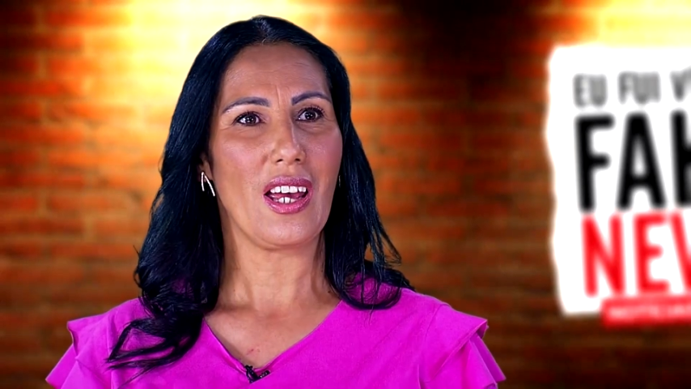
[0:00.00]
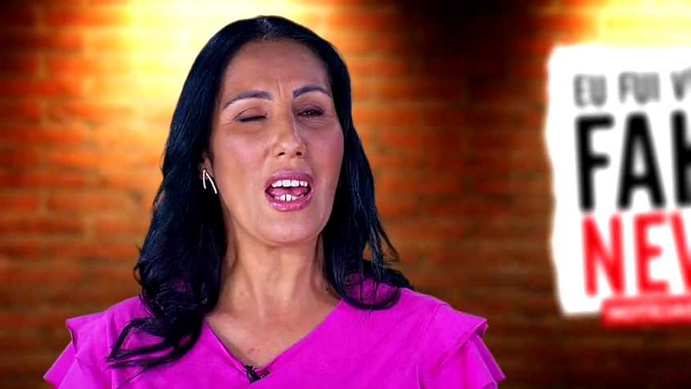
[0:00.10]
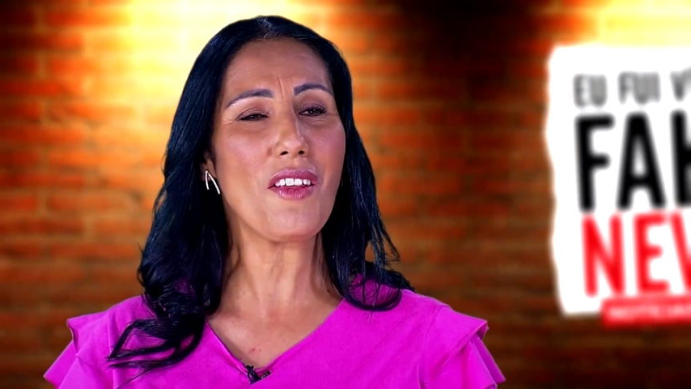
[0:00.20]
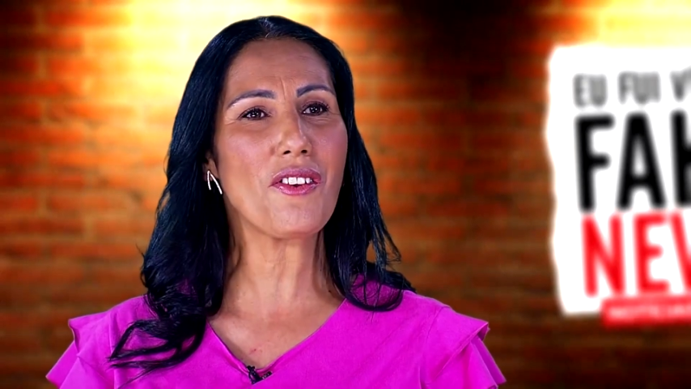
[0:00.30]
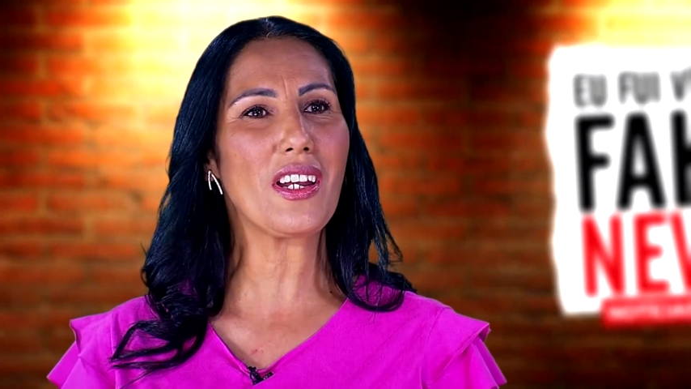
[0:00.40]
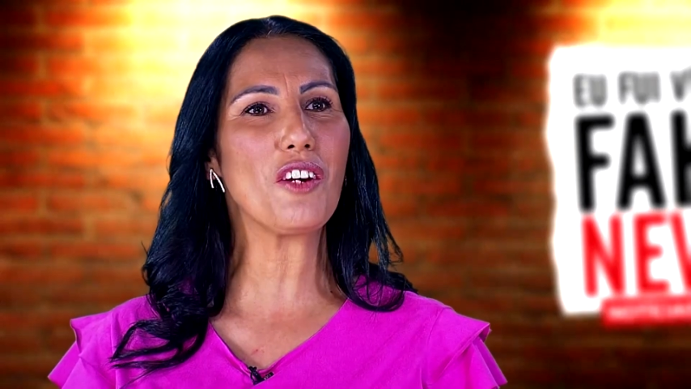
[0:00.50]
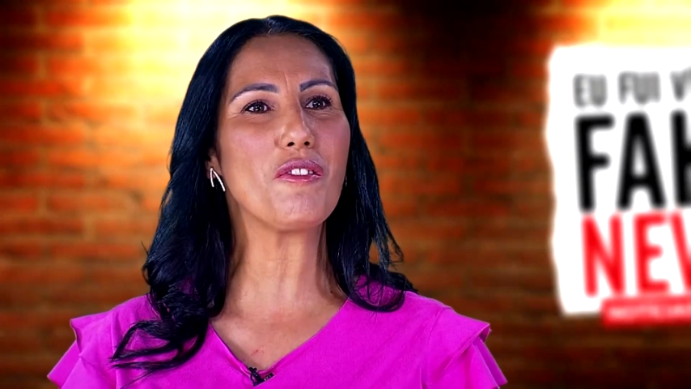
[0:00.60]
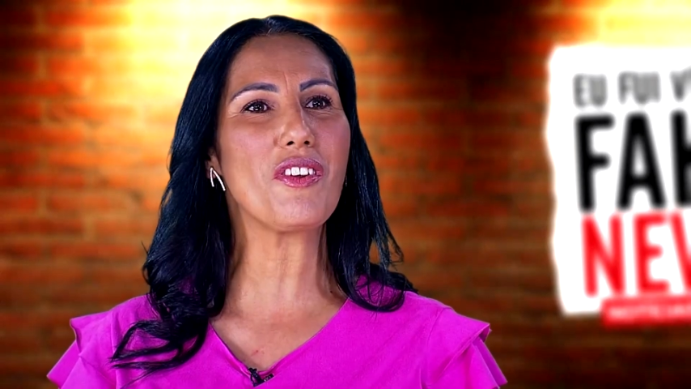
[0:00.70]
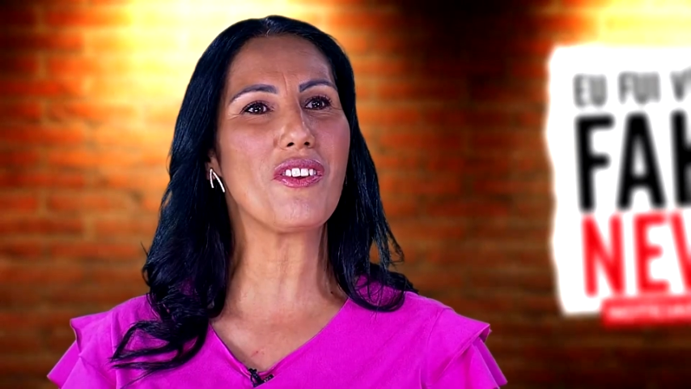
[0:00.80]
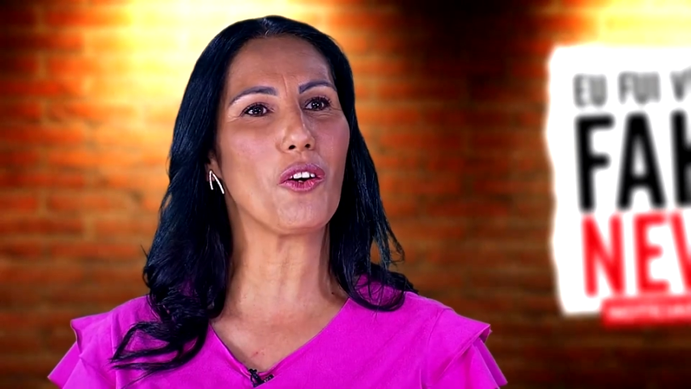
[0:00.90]
essa era a
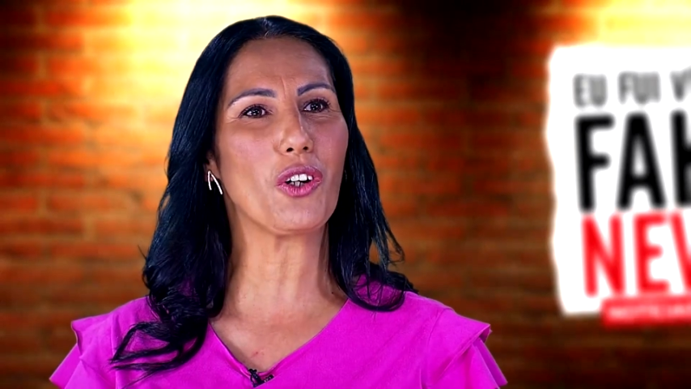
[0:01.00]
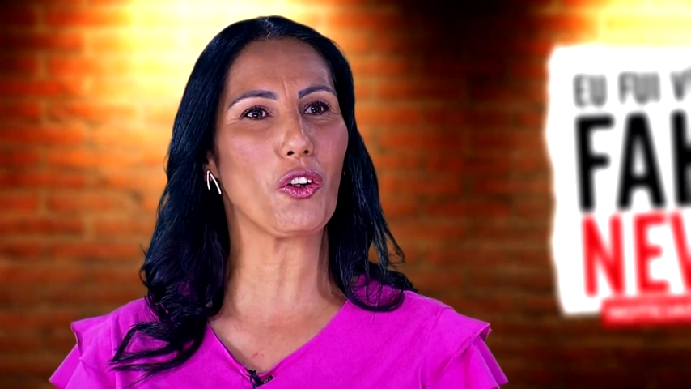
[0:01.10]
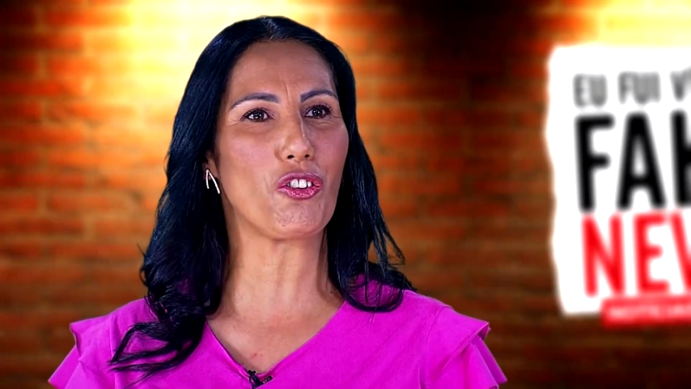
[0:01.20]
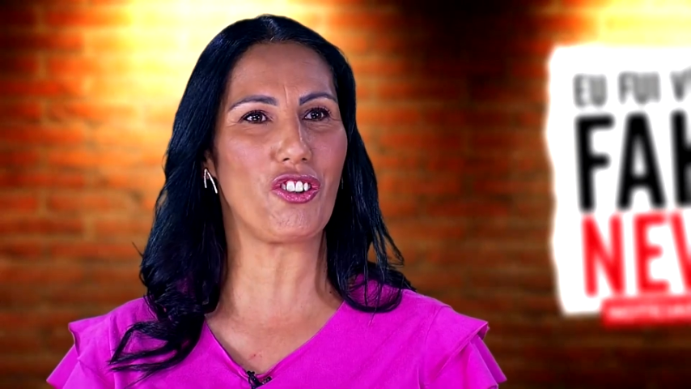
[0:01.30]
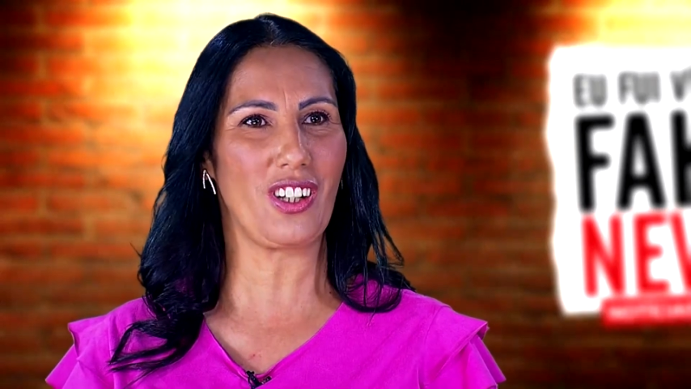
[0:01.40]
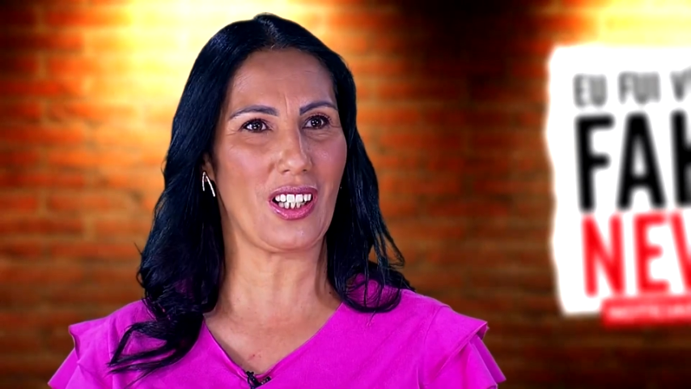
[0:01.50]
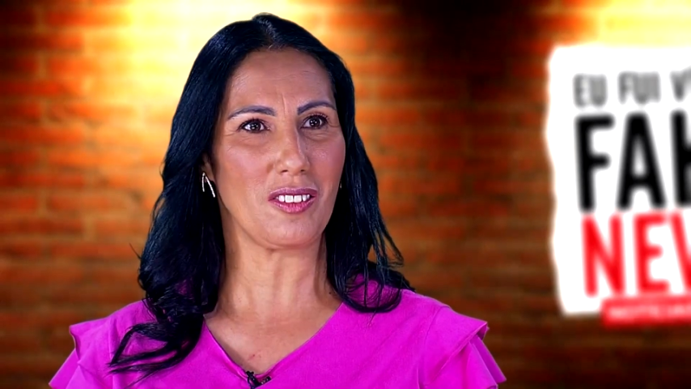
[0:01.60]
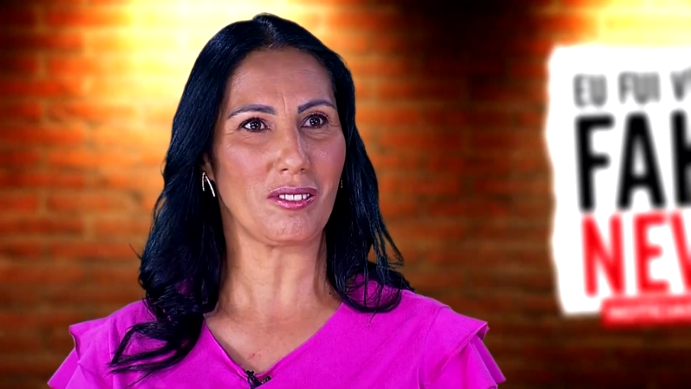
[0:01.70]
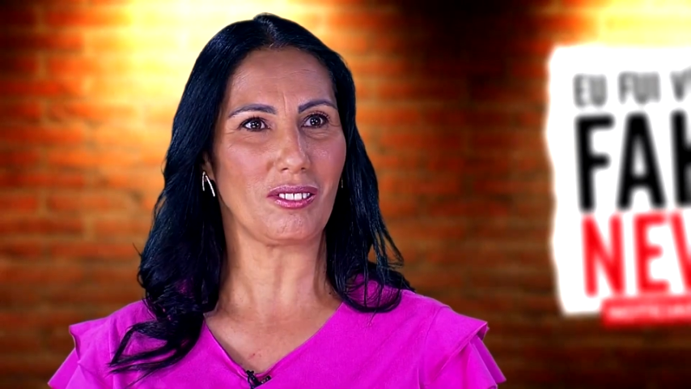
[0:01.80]
visão que eu tinha.